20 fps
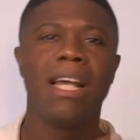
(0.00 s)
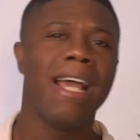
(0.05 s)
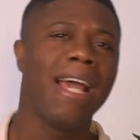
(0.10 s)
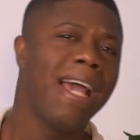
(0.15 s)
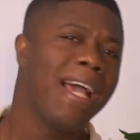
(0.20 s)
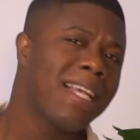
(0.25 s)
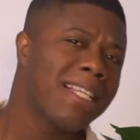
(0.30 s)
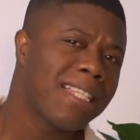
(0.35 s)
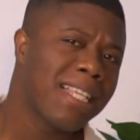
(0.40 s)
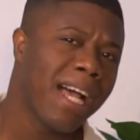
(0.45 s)

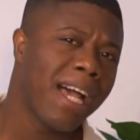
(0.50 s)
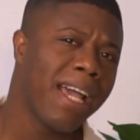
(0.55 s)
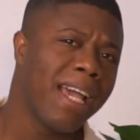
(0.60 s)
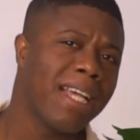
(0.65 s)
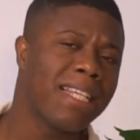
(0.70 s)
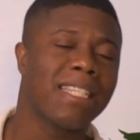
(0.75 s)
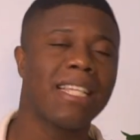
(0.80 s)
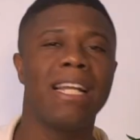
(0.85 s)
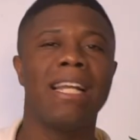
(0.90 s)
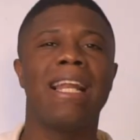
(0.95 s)
Esa
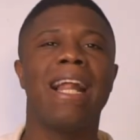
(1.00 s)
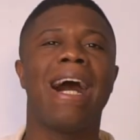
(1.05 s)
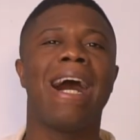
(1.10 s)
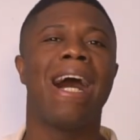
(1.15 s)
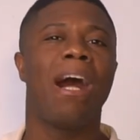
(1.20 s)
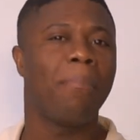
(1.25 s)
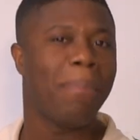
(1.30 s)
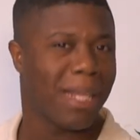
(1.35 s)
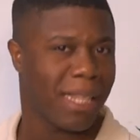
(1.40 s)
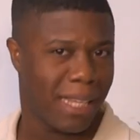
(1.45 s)
es
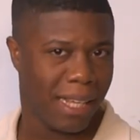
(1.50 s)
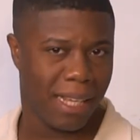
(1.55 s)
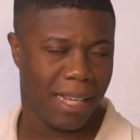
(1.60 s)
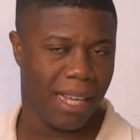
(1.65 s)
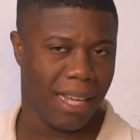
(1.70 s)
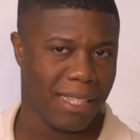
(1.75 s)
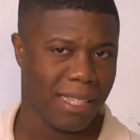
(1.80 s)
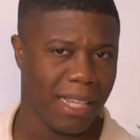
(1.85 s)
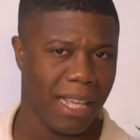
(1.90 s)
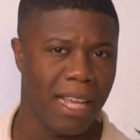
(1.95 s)
la ama de
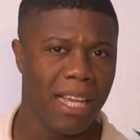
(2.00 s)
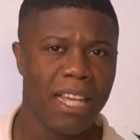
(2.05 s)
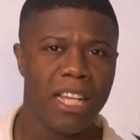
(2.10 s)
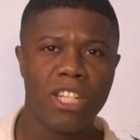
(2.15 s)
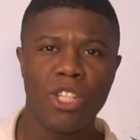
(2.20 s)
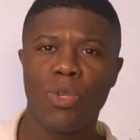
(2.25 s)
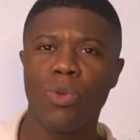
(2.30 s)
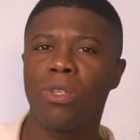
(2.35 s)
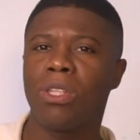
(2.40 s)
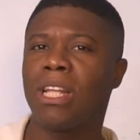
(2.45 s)
casa.
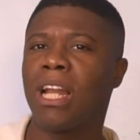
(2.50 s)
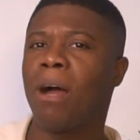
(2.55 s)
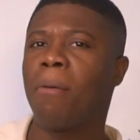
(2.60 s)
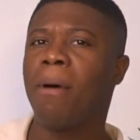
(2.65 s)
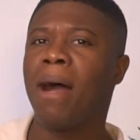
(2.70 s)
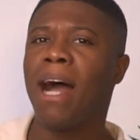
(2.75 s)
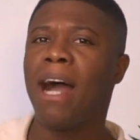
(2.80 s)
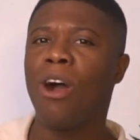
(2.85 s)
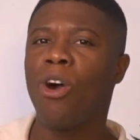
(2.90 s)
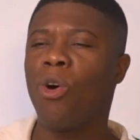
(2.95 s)
Su
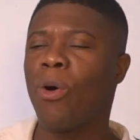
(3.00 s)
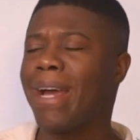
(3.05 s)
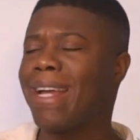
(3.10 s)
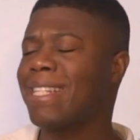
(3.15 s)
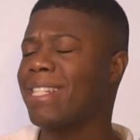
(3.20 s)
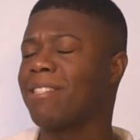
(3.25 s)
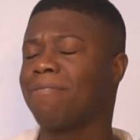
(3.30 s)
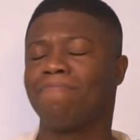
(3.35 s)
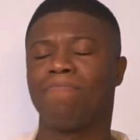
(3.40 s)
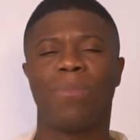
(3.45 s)
trabajo
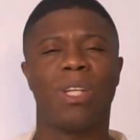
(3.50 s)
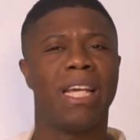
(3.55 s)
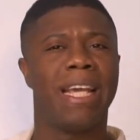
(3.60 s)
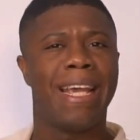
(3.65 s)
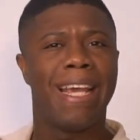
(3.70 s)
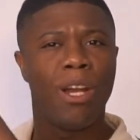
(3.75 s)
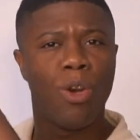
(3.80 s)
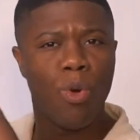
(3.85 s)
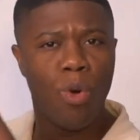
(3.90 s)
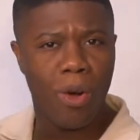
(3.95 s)
es
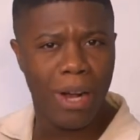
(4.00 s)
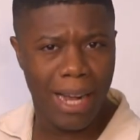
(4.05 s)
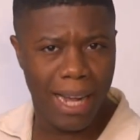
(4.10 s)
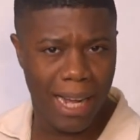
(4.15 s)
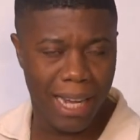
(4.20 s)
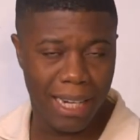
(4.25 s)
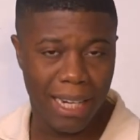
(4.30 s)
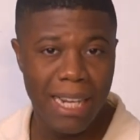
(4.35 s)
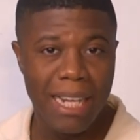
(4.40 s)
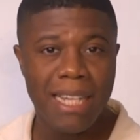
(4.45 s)
el
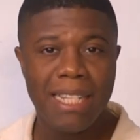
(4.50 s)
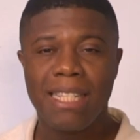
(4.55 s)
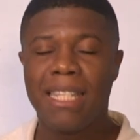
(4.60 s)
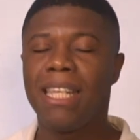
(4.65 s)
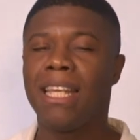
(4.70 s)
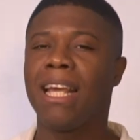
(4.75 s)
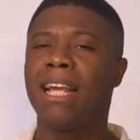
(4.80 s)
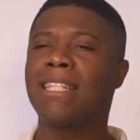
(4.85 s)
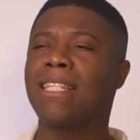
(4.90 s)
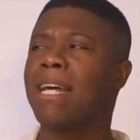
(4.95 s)
hogar.
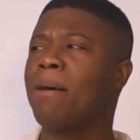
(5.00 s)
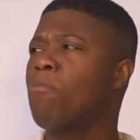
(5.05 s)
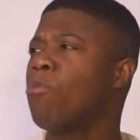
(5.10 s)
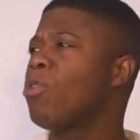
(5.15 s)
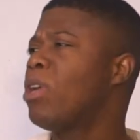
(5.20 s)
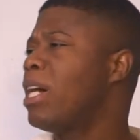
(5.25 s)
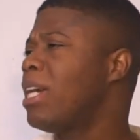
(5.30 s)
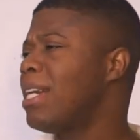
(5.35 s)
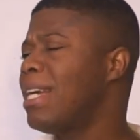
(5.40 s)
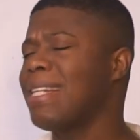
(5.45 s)
Sin esa
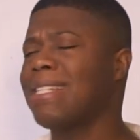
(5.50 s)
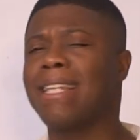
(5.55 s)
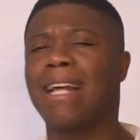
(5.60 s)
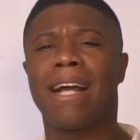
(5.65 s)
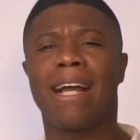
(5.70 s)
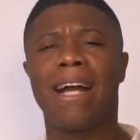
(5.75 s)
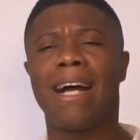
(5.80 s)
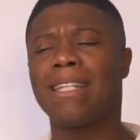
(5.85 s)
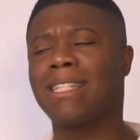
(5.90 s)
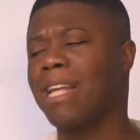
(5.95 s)
mujer,
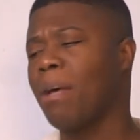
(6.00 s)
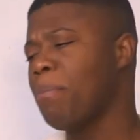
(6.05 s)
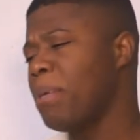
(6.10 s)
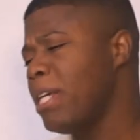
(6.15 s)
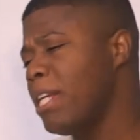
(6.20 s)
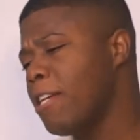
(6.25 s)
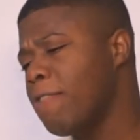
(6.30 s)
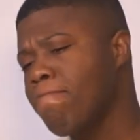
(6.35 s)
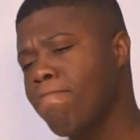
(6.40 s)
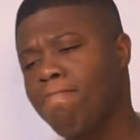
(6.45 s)
esa casa,
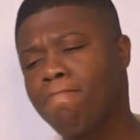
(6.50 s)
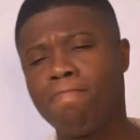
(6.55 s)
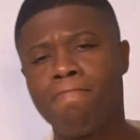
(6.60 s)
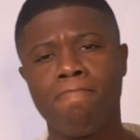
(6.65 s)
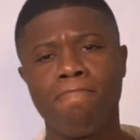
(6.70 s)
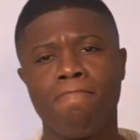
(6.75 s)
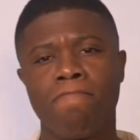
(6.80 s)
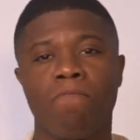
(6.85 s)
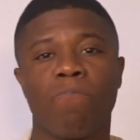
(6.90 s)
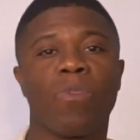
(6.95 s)
miren,
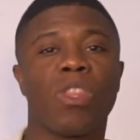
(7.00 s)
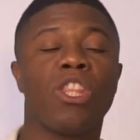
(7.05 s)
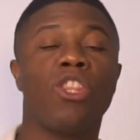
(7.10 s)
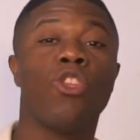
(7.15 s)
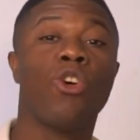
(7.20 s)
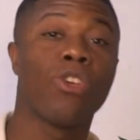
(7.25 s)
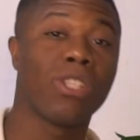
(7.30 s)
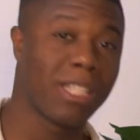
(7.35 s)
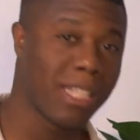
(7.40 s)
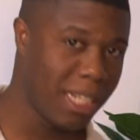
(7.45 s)

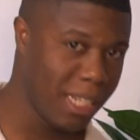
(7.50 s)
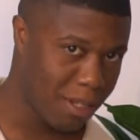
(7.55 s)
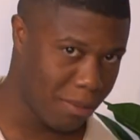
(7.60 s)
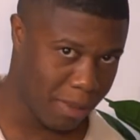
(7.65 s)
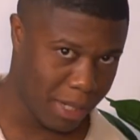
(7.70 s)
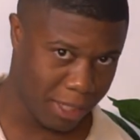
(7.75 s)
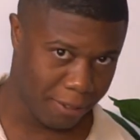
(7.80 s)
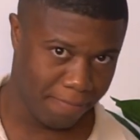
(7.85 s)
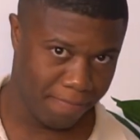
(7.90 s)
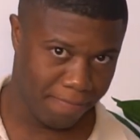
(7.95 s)
no sirve.